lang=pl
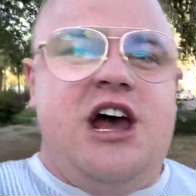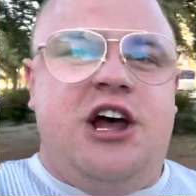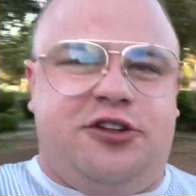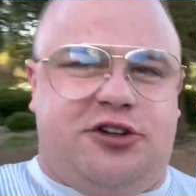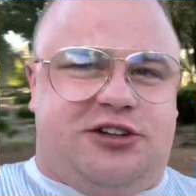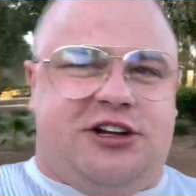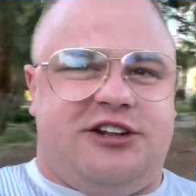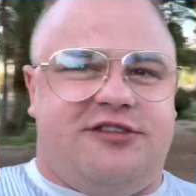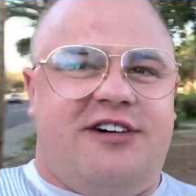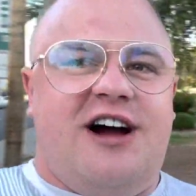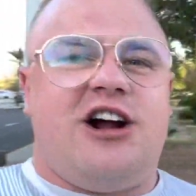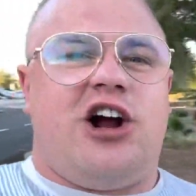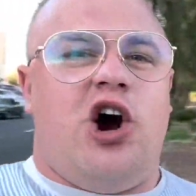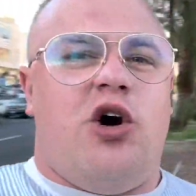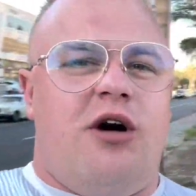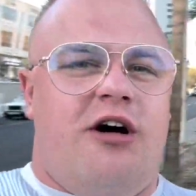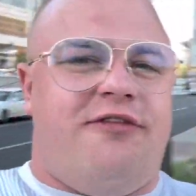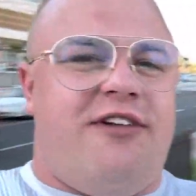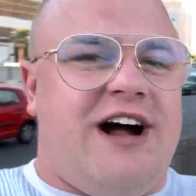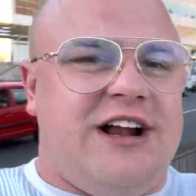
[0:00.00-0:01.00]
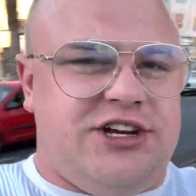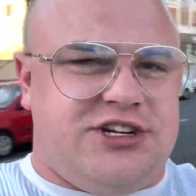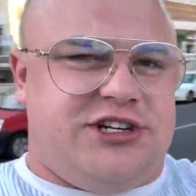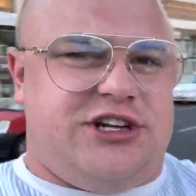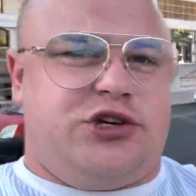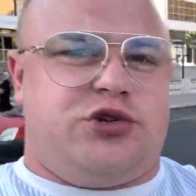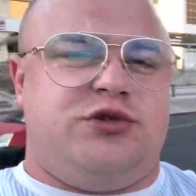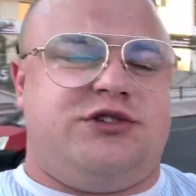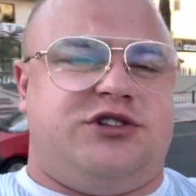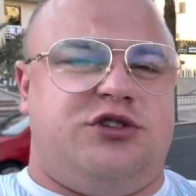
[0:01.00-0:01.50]
to te dwa koła walisz
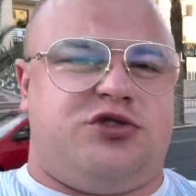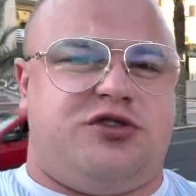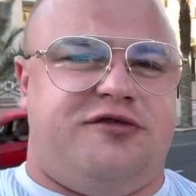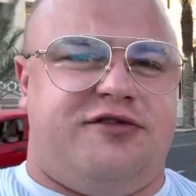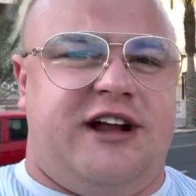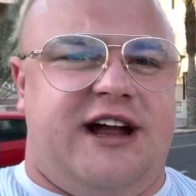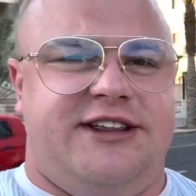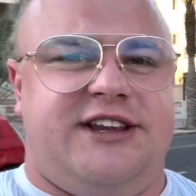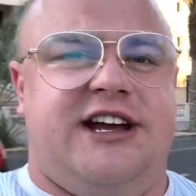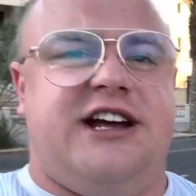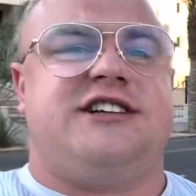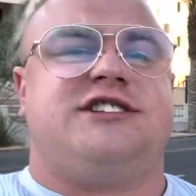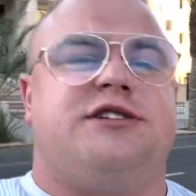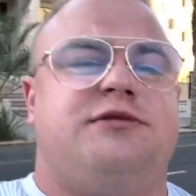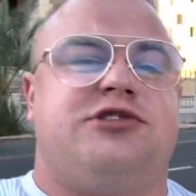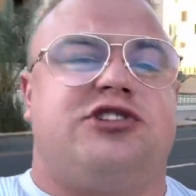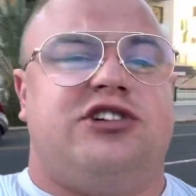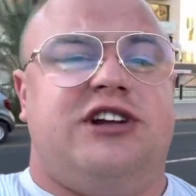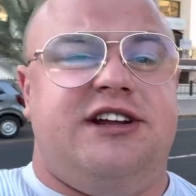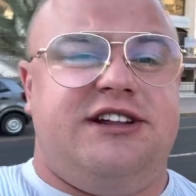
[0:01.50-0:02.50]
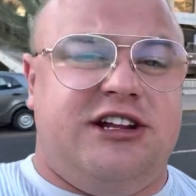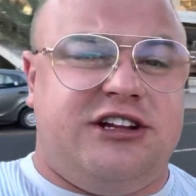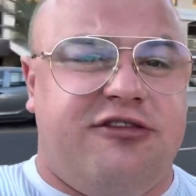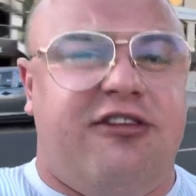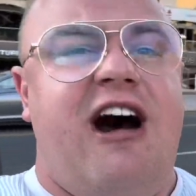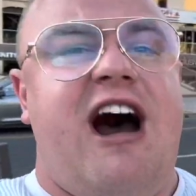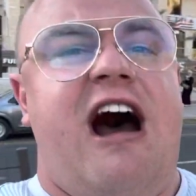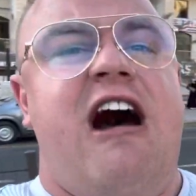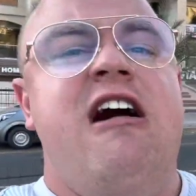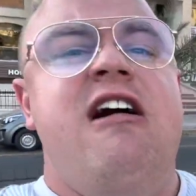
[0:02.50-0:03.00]
na 6 szufladę. Jak zrobisz kolejne
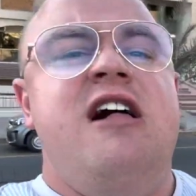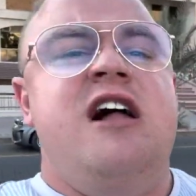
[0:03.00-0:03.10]
dwa,